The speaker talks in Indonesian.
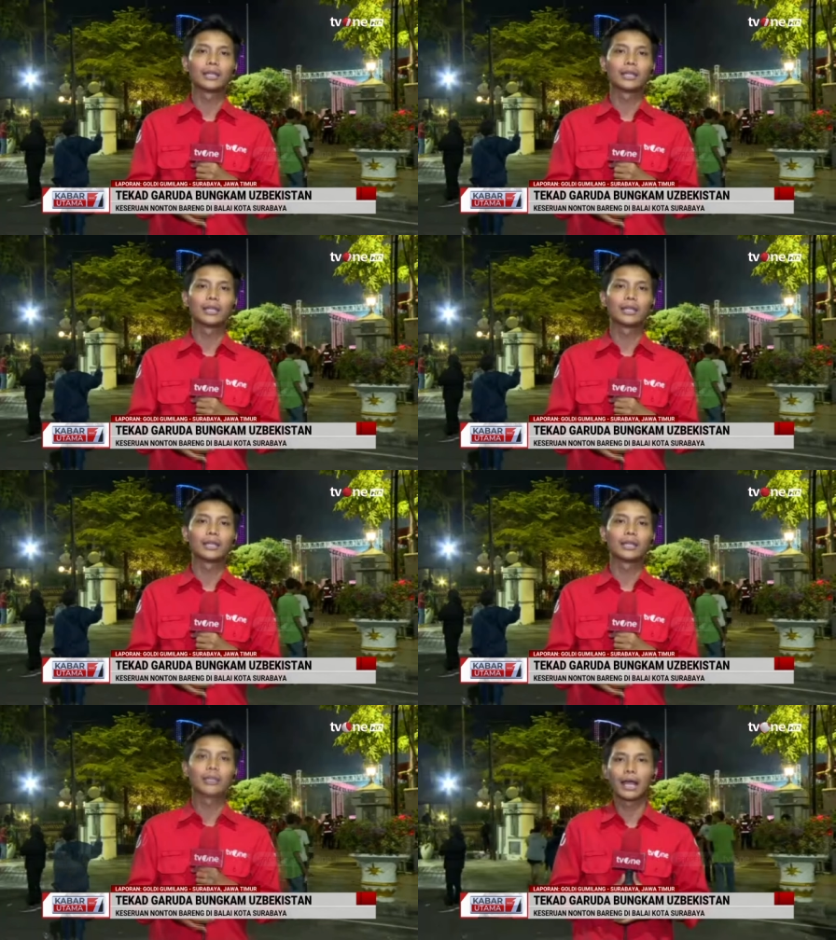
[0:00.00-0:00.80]

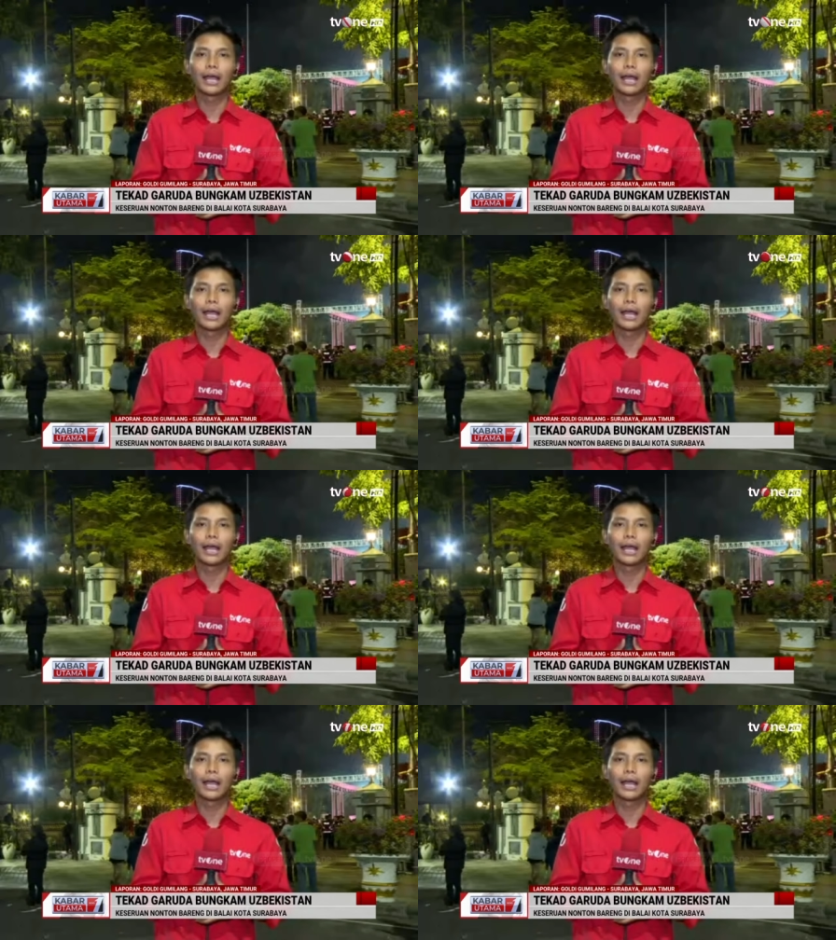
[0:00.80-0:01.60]
Kemudian juga
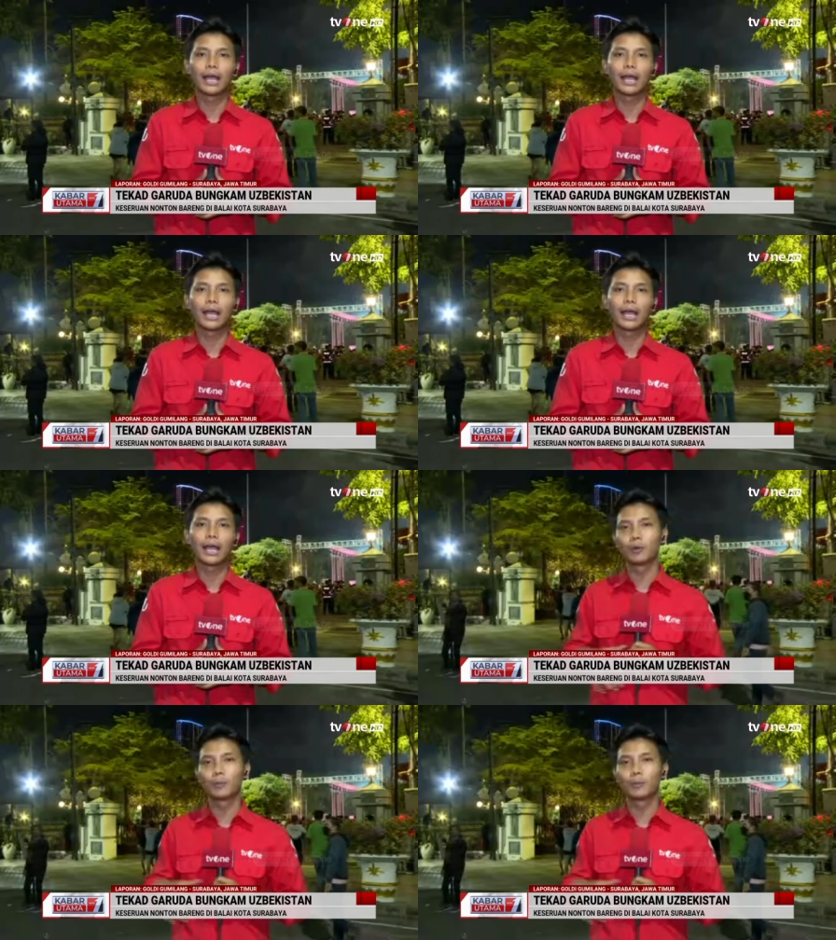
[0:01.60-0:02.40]
bisa dilihat ini
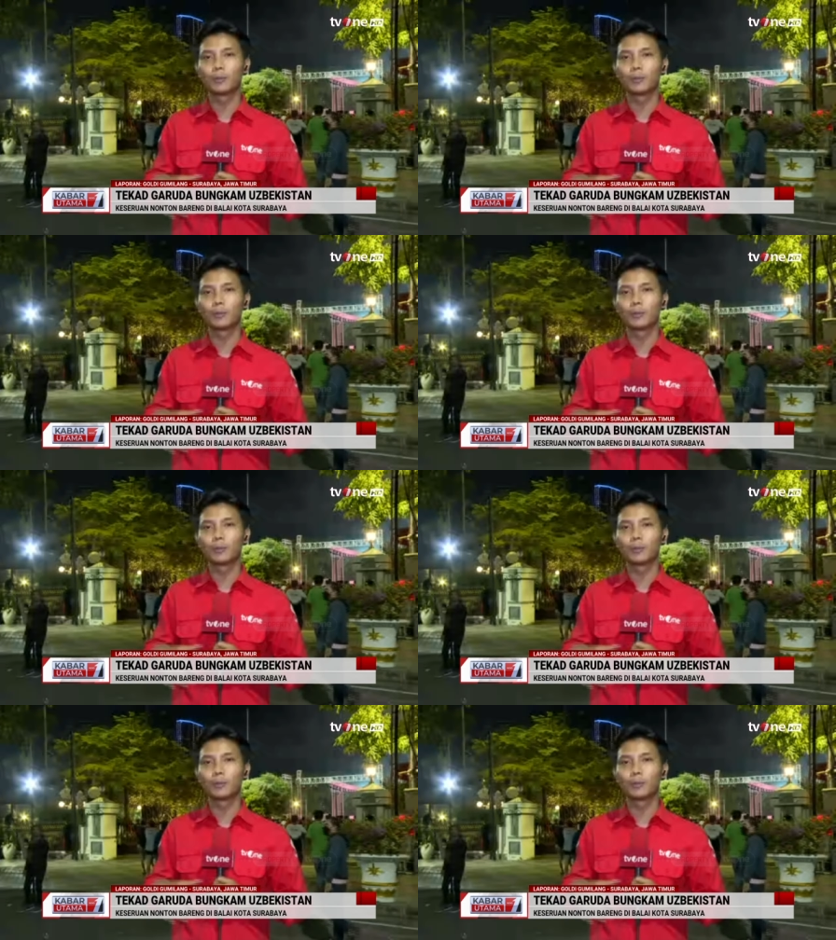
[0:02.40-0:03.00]
animo masyarakat